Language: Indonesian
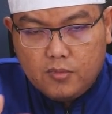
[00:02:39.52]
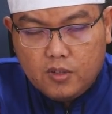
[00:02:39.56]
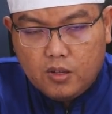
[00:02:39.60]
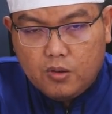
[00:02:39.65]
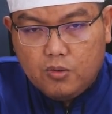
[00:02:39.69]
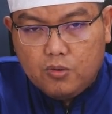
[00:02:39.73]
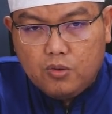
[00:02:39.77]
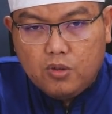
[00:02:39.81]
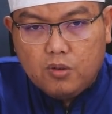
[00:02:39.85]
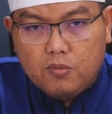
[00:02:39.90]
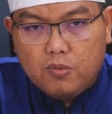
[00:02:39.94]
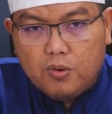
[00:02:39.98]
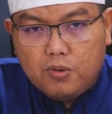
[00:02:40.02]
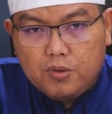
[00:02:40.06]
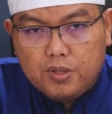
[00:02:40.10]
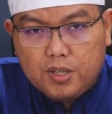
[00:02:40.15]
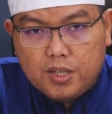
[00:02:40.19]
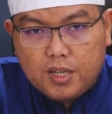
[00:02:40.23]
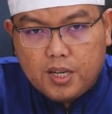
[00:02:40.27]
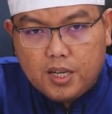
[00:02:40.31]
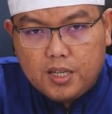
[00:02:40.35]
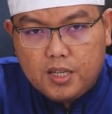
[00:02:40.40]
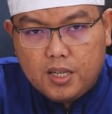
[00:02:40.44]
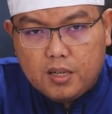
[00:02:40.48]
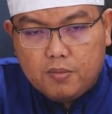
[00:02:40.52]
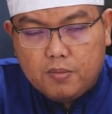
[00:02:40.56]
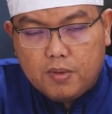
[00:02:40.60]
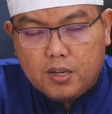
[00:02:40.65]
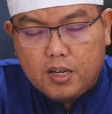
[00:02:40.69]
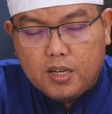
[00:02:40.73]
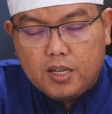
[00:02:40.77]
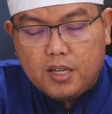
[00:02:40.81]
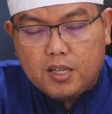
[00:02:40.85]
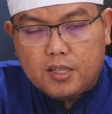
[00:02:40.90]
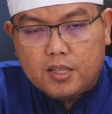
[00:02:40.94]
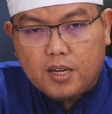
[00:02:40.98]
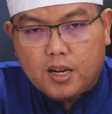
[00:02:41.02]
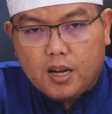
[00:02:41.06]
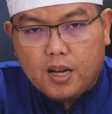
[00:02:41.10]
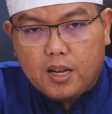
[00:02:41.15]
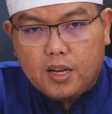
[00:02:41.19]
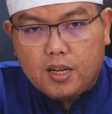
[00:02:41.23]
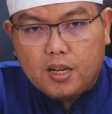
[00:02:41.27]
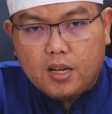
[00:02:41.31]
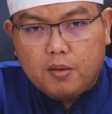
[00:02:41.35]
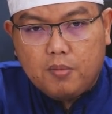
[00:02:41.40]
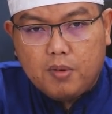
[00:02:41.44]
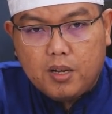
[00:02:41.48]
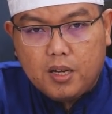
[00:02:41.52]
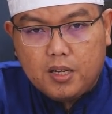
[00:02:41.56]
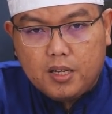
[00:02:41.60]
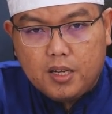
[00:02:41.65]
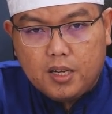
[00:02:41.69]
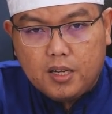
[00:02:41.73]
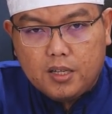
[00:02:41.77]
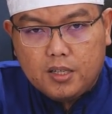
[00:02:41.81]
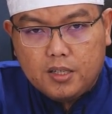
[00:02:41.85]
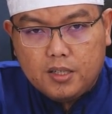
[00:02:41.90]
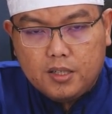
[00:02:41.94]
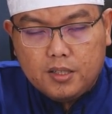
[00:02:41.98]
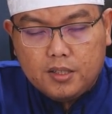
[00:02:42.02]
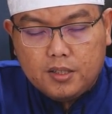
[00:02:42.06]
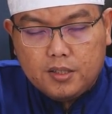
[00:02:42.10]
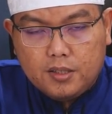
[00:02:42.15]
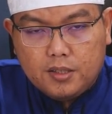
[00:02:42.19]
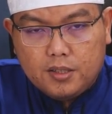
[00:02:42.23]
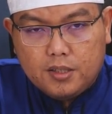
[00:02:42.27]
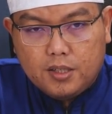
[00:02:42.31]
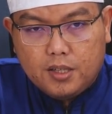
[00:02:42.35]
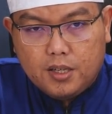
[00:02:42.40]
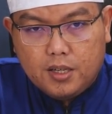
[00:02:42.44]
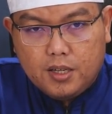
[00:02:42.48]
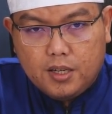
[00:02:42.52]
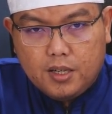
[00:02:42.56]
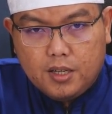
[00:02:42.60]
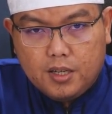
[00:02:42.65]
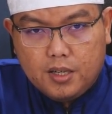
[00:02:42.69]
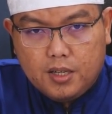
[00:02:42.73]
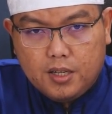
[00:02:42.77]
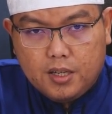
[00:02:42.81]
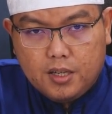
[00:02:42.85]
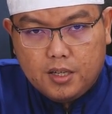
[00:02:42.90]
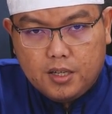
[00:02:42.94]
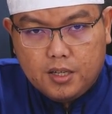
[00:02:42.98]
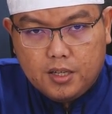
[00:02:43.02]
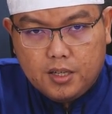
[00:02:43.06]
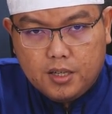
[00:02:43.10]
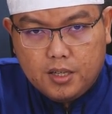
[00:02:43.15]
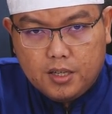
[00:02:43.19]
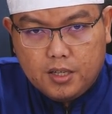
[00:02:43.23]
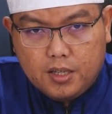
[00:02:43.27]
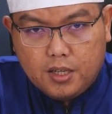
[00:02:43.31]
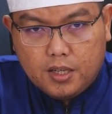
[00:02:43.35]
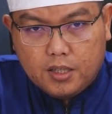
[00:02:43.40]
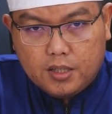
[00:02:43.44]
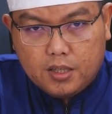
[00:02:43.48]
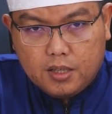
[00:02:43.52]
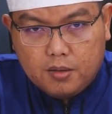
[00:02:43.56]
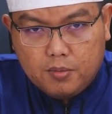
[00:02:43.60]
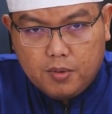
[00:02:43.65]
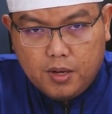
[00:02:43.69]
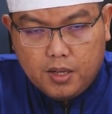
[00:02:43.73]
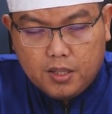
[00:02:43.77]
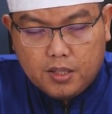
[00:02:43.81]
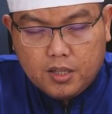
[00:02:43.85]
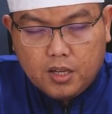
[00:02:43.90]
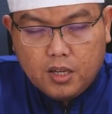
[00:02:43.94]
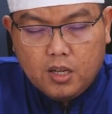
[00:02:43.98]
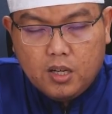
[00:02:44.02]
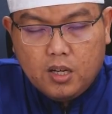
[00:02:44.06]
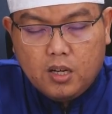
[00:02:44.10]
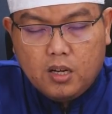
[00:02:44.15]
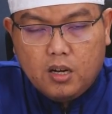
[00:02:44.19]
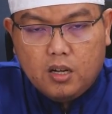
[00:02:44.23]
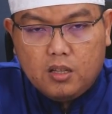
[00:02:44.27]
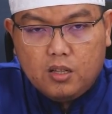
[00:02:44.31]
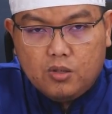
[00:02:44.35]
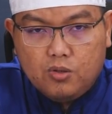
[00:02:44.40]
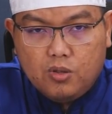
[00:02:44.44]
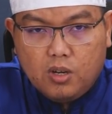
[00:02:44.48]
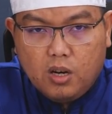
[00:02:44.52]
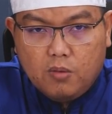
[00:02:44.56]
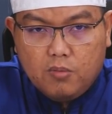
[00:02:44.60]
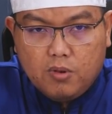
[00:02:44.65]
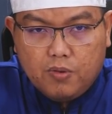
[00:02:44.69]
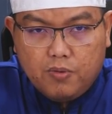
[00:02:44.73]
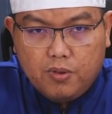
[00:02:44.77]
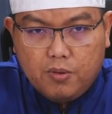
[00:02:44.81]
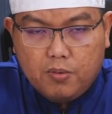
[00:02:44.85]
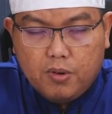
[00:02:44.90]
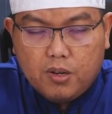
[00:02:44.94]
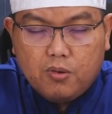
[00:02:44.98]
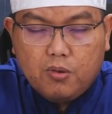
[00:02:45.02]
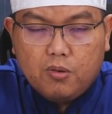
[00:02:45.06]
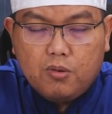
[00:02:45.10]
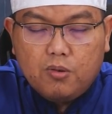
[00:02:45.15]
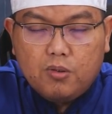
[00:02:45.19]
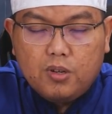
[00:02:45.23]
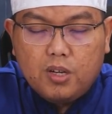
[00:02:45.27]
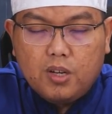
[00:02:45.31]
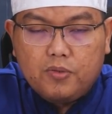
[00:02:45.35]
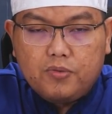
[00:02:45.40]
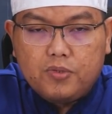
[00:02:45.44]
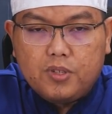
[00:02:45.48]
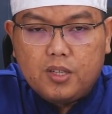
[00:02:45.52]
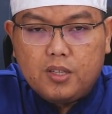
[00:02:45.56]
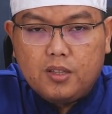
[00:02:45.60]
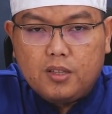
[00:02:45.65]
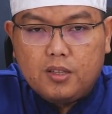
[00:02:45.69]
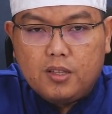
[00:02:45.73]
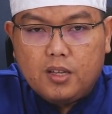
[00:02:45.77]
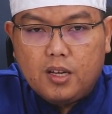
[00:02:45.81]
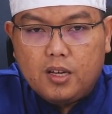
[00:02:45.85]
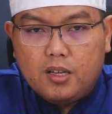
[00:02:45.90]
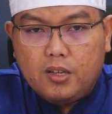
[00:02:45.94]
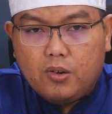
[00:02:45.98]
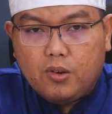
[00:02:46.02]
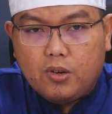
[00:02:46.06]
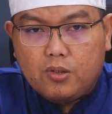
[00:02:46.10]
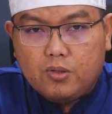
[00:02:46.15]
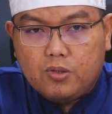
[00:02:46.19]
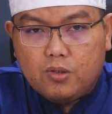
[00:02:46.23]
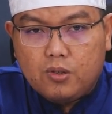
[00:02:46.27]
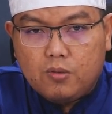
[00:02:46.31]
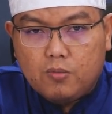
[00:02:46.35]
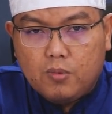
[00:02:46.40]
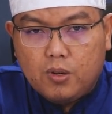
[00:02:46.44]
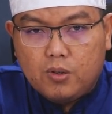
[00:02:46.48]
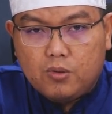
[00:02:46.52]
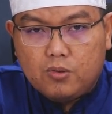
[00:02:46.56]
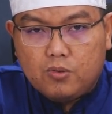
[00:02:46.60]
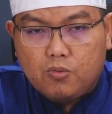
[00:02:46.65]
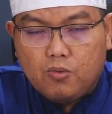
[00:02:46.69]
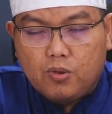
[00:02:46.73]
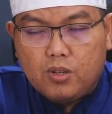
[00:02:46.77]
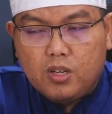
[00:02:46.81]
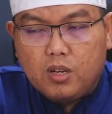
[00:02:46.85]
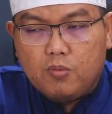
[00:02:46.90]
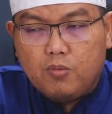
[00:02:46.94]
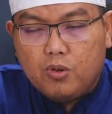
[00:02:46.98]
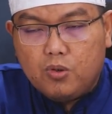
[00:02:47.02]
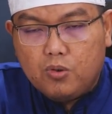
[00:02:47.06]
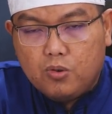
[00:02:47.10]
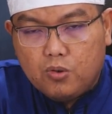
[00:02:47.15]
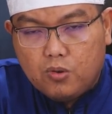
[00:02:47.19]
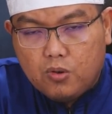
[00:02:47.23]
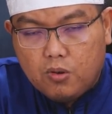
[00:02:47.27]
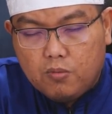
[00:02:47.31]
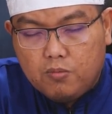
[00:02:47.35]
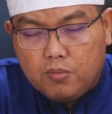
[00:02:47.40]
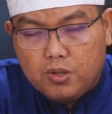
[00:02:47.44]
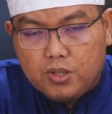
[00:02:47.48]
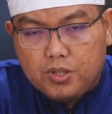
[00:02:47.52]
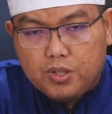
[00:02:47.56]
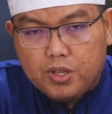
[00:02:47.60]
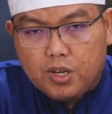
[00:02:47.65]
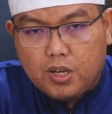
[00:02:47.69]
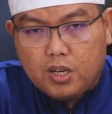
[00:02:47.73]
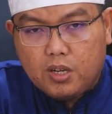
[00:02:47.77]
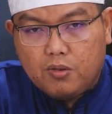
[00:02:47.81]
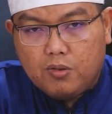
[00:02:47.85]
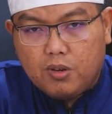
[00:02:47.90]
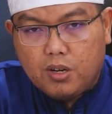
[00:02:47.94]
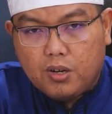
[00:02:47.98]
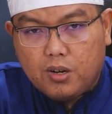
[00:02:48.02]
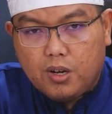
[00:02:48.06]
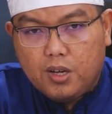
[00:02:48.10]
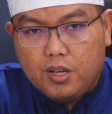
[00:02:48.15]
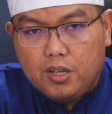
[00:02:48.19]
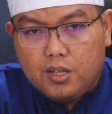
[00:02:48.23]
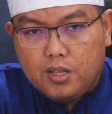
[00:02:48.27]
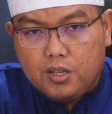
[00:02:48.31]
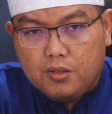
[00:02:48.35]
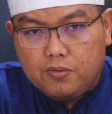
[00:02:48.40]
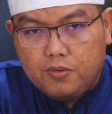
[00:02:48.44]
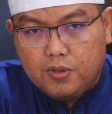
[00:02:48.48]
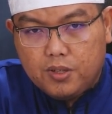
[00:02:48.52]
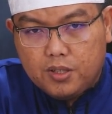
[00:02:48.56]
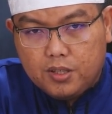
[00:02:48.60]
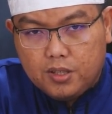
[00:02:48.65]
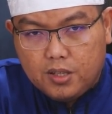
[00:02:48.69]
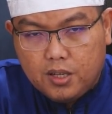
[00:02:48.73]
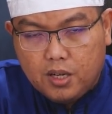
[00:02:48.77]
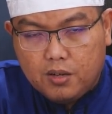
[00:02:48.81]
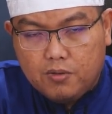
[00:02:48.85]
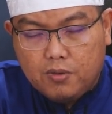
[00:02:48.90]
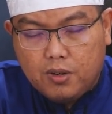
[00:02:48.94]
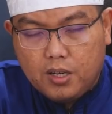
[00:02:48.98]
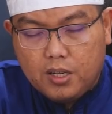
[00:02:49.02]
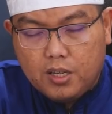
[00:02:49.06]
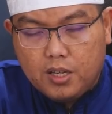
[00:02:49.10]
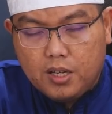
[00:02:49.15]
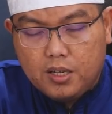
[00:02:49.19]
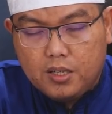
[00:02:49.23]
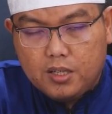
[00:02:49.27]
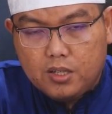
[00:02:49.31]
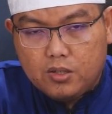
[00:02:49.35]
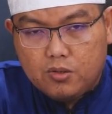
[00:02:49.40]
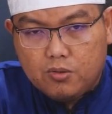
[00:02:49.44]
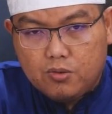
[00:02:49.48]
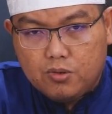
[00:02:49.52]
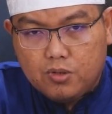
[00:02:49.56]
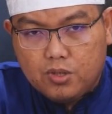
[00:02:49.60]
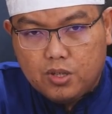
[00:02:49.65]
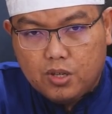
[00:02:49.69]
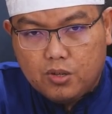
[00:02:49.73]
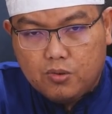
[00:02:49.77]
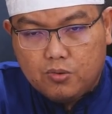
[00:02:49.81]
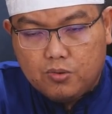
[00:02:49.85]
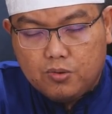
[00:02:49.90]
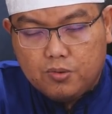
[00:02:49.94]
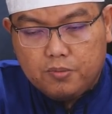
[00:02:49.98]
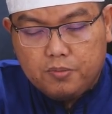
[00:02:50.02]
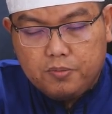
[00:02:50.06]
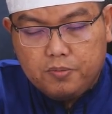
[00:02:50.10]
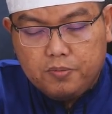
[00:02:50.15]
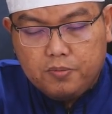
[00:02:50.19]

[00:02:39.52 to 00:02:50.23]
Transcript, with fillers: untuk menguji kalian mana di antara kalian amalan yang uh, yang terbaik. Allah juga berfirman kullu nafsin dha'iqatul maut wa nabluukum bisyarri wal khairi fitnah wa ilaina turja'un